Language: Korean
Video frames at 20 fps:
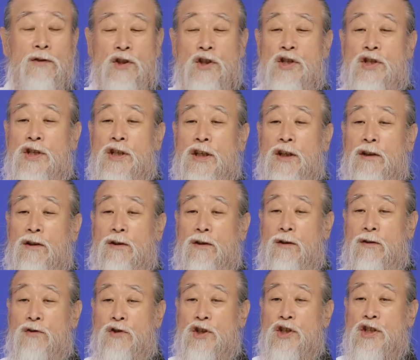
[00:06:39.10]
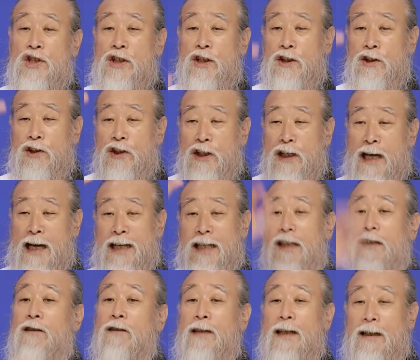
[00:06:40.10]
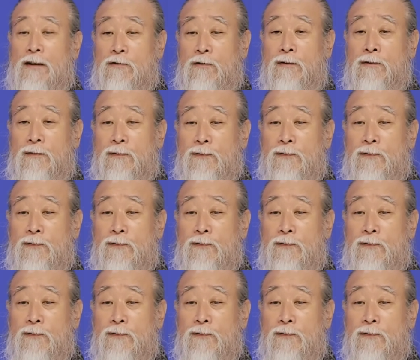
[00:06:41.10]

지식인들은 지식인들이 할 일을 하고